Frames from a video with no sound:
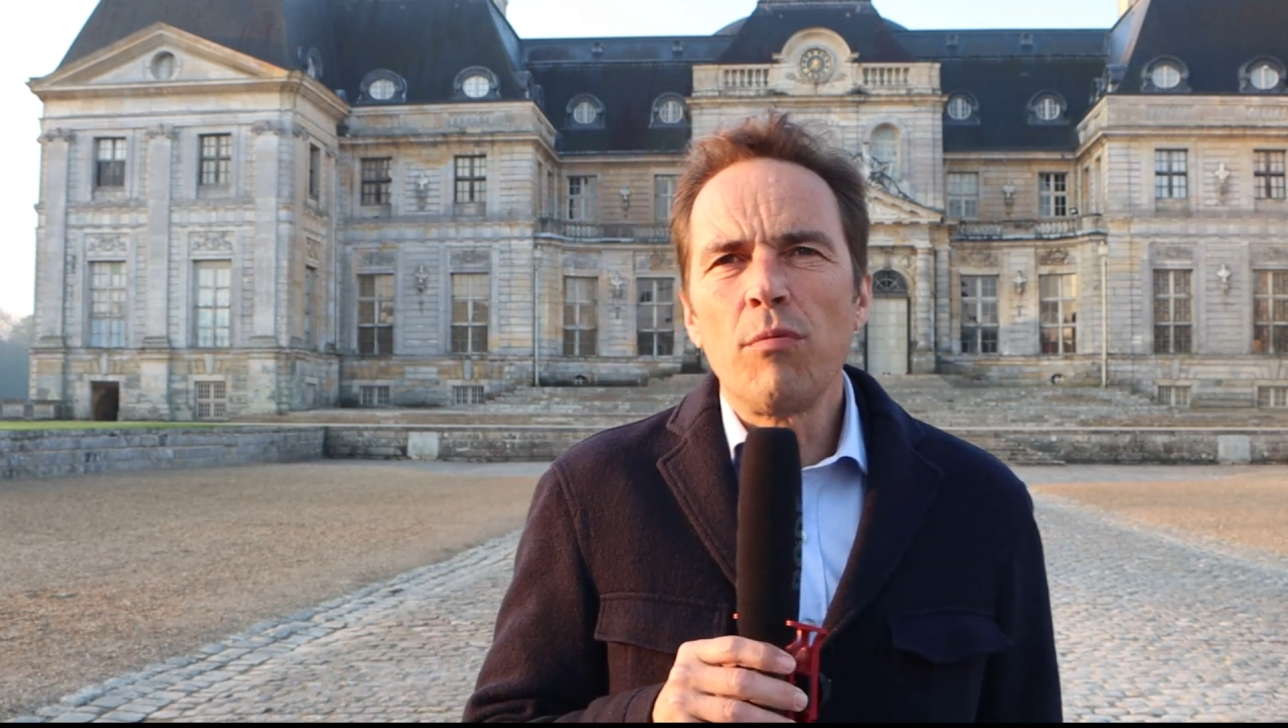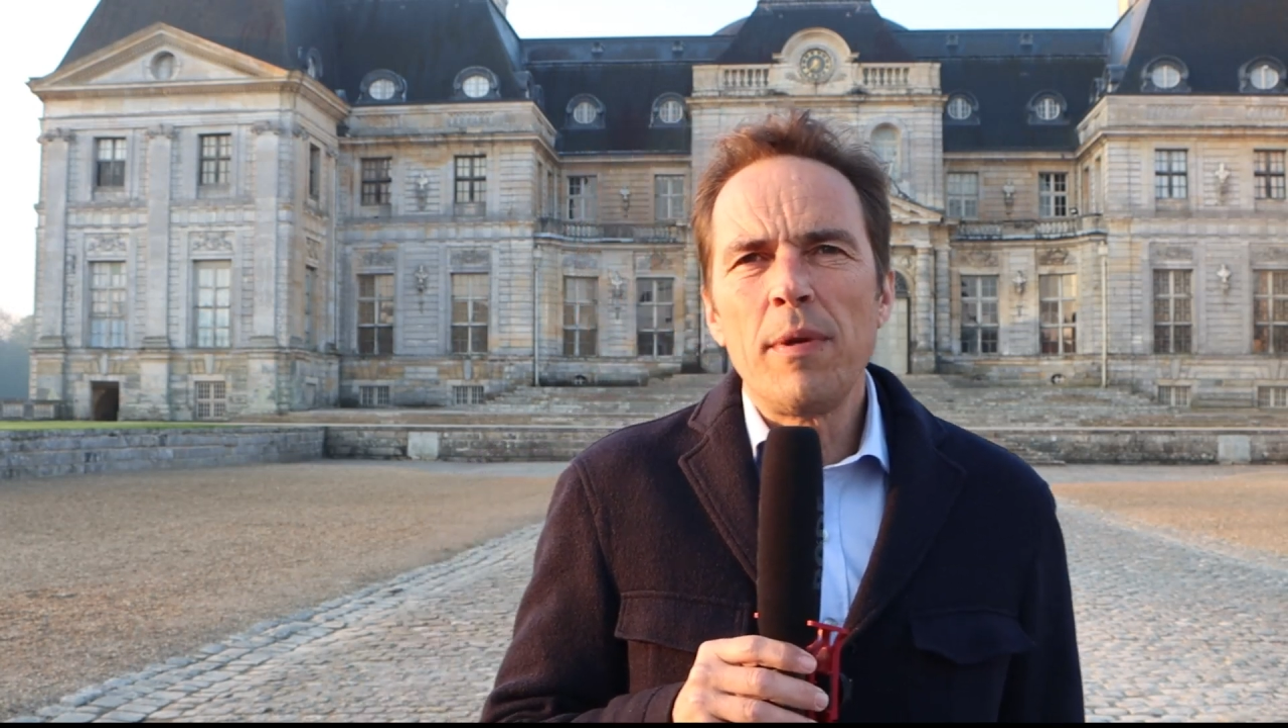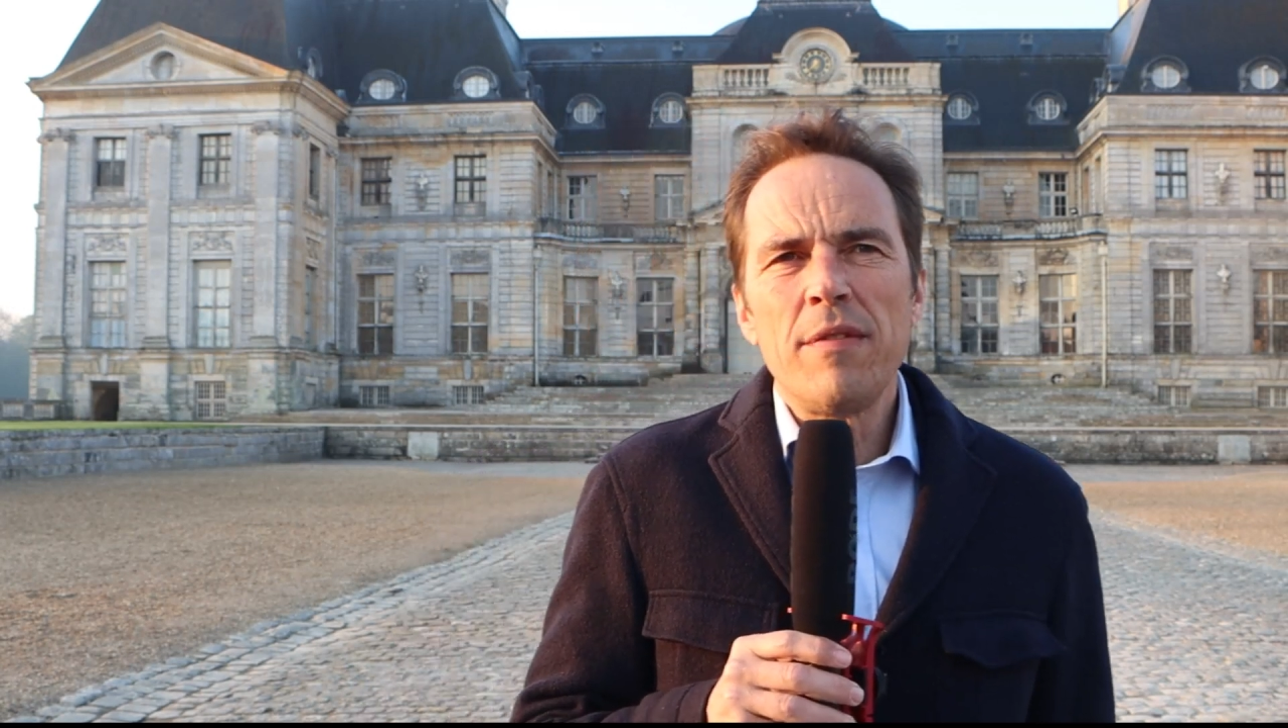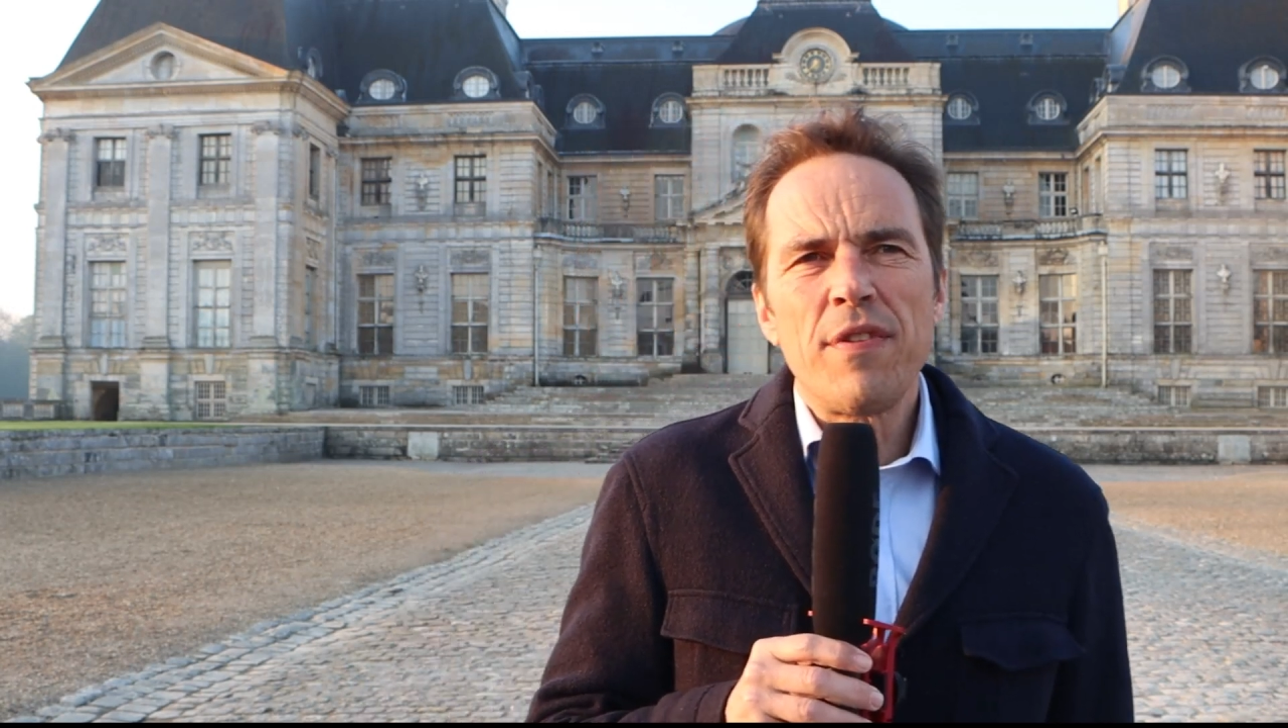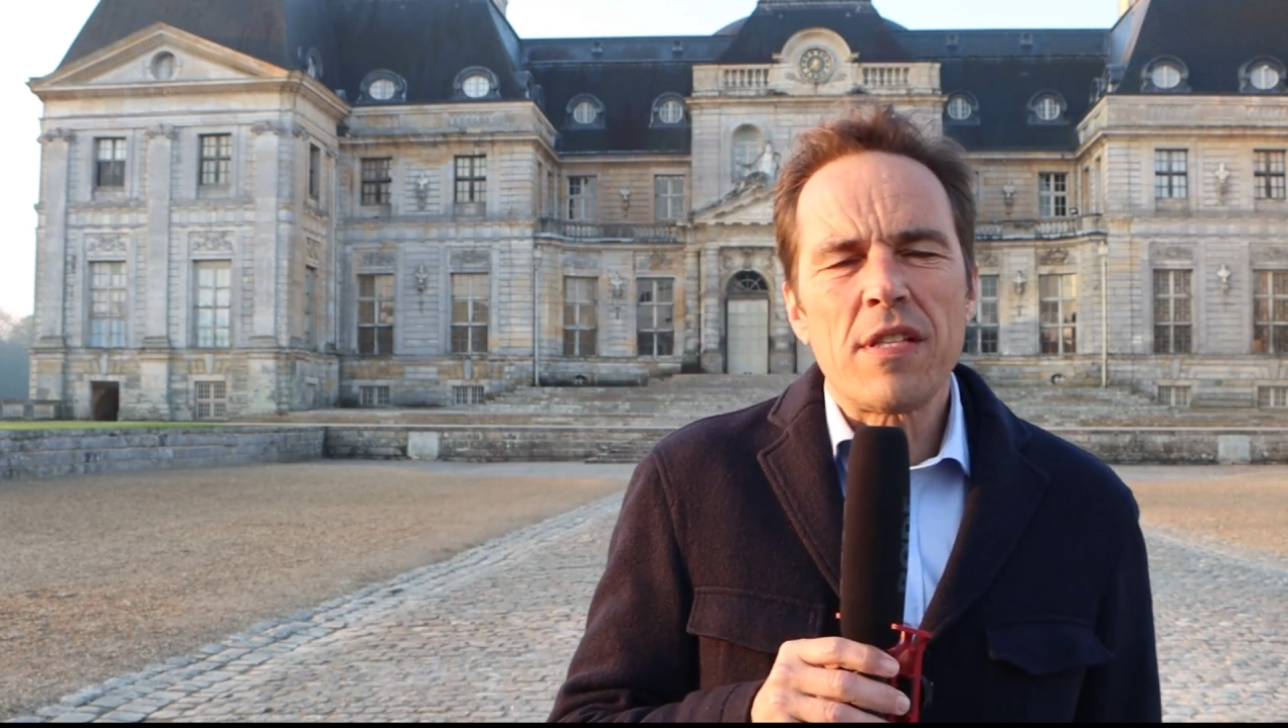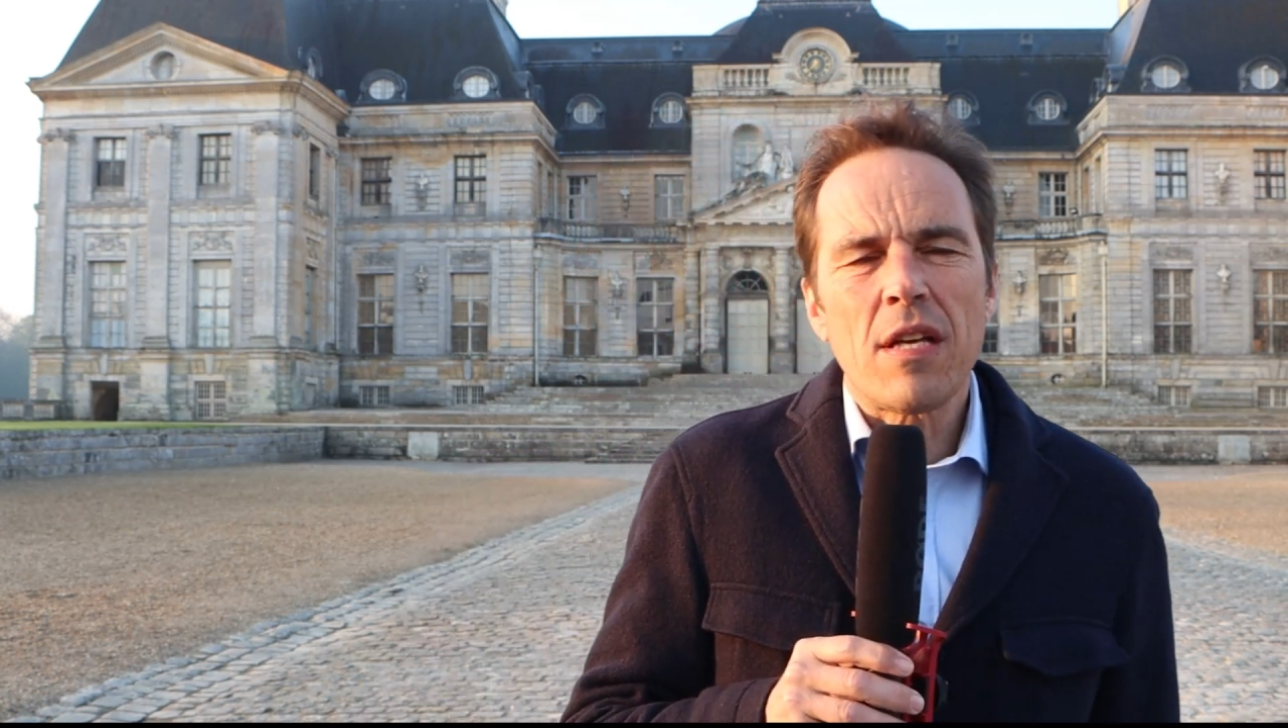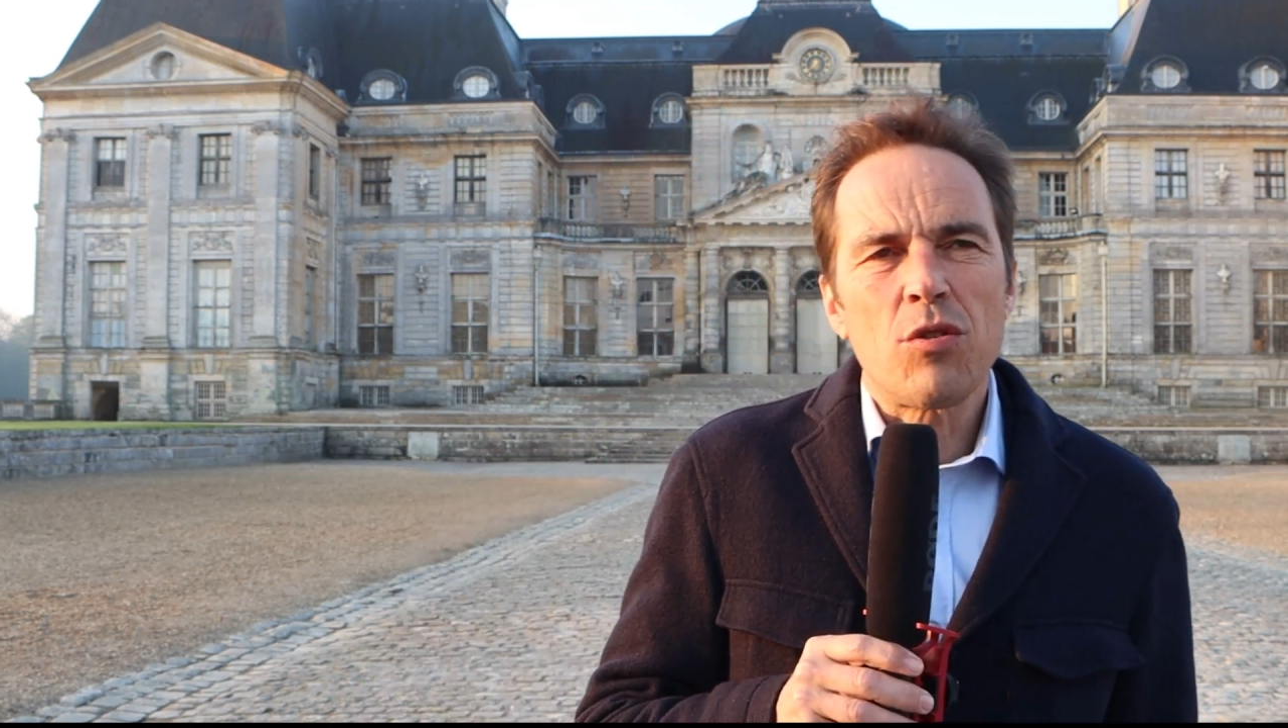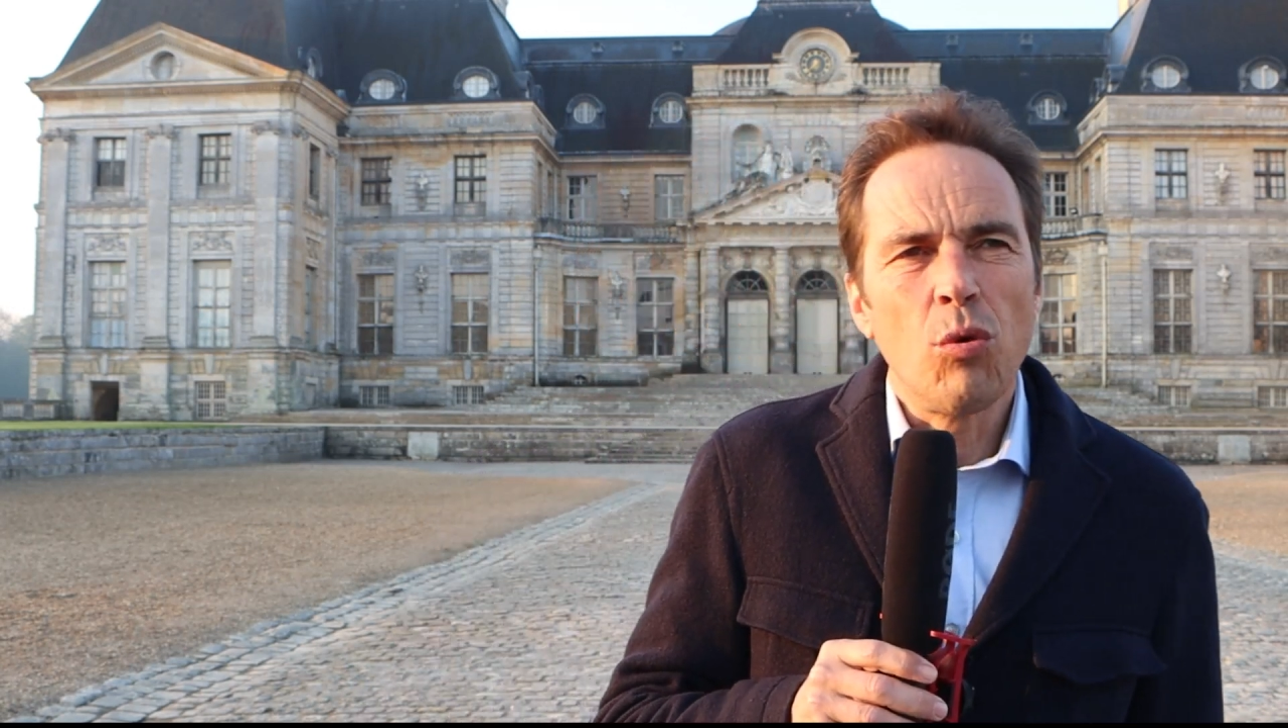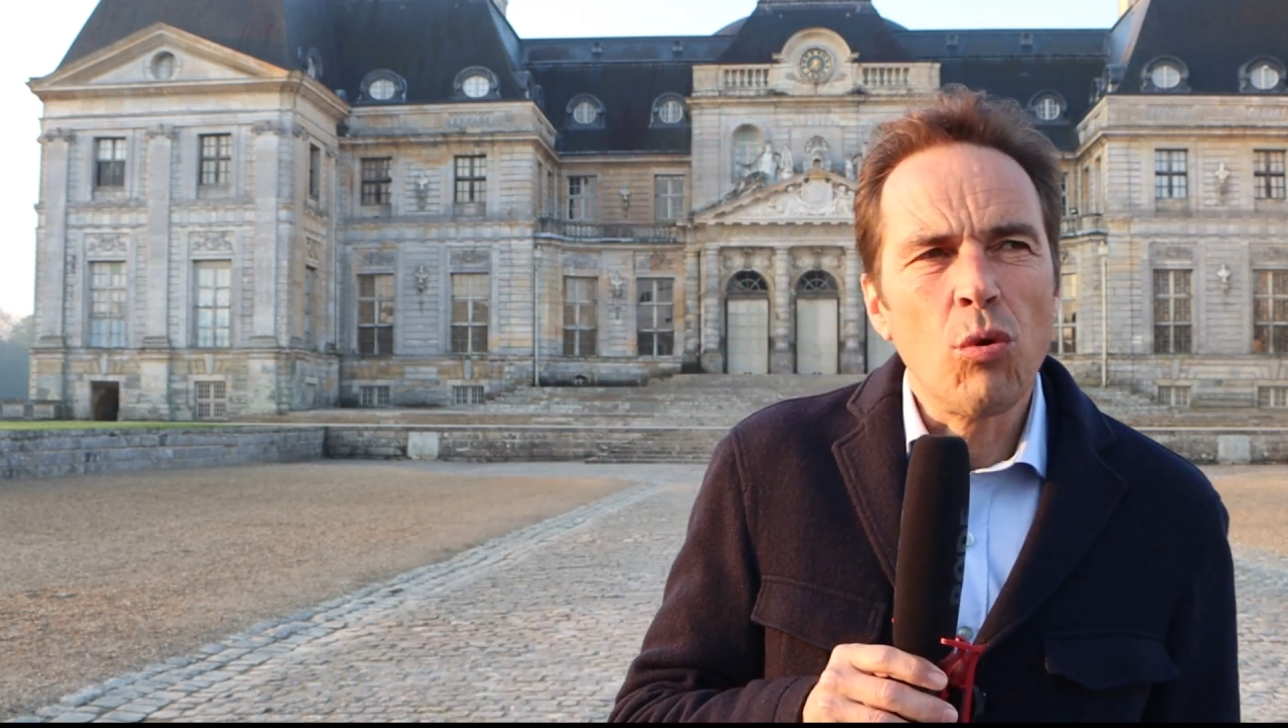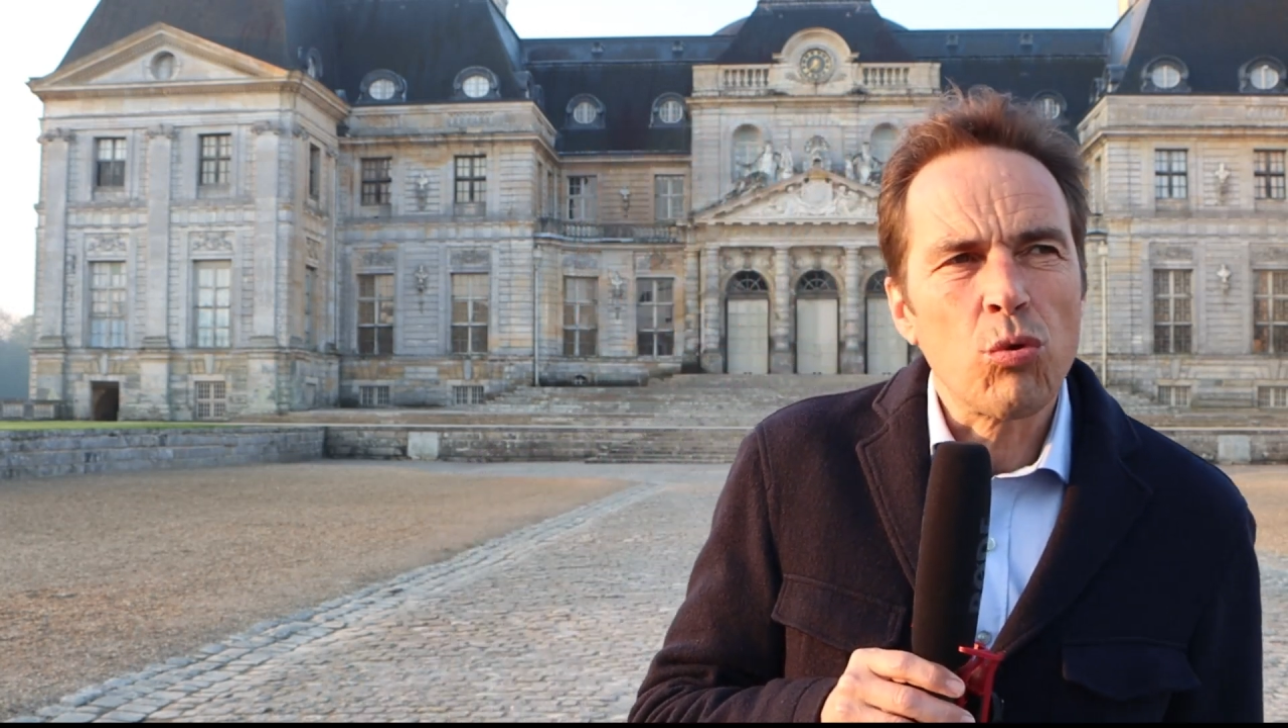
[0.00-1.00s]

nos manifestations